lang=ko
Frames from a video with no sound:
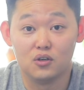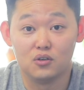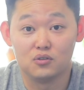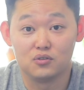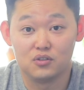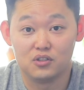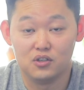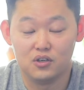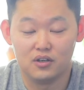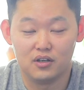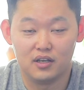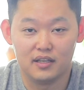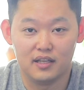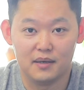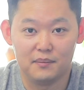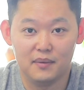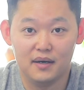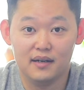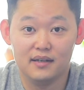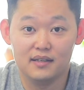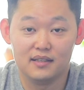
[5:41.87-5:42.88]
더욱 기억에
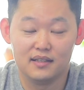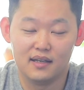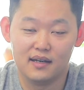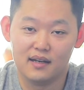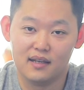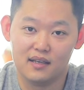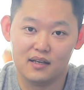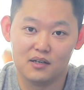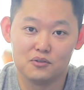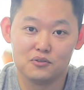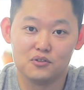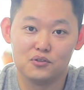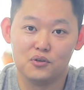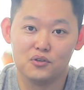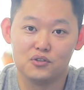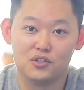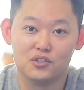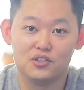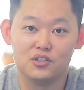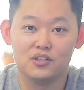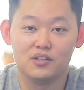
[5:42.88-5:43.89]
남아 이달의
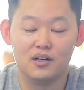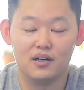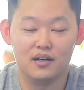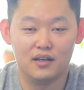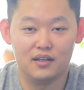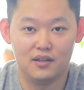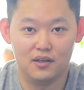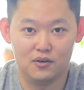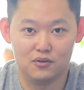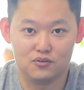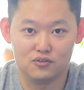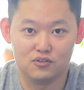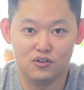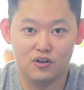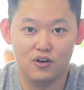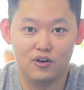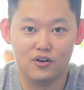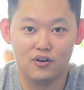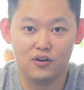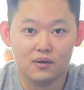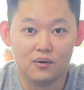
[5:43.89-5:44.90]
향수로 선정을 하게
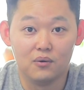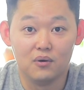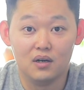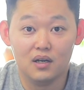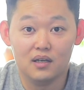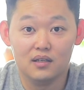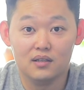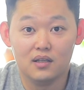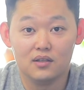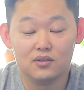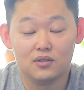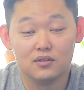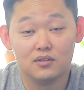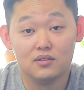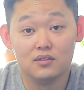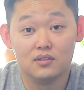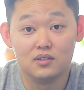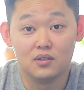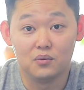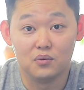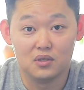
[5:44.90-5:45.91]
되었고요.
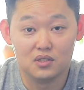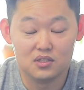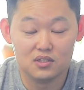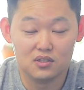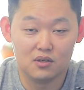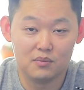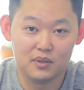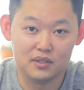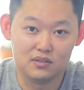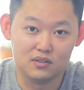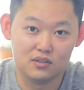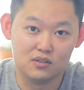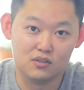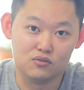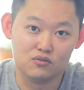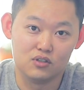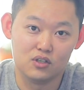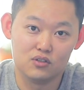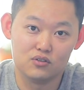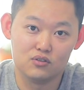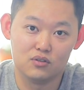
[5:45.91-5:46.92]
온라인에서는 이제 오리지널
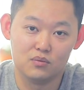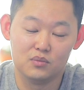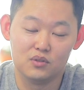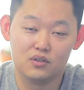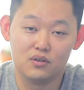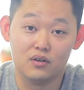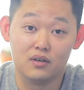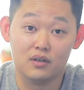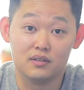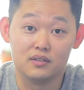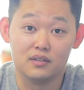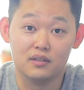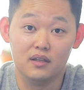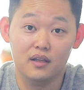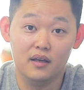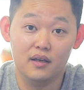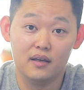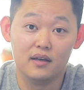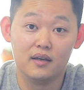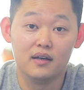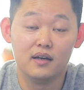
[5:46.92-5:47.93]
바틀을 구할 수 없는 것
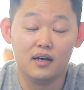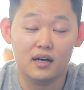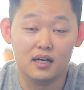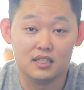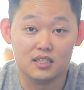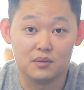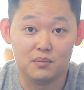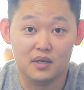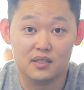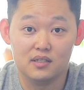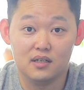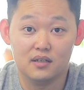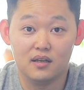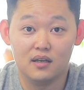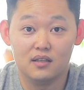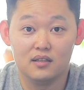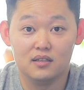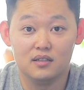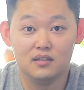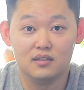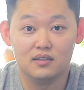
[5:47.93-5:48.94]
같은데 아직
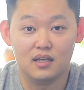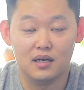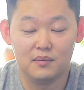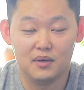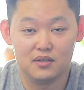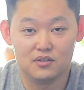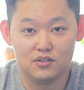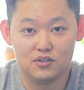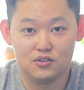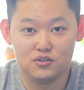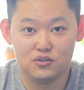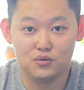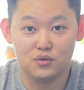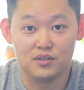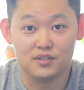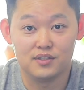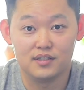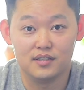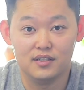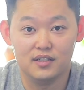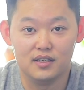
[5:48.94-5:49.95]
매장에는 남아있을 수도
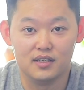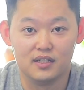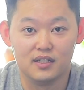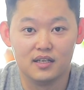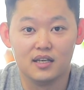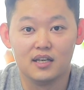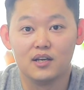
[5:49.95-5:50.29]
있으니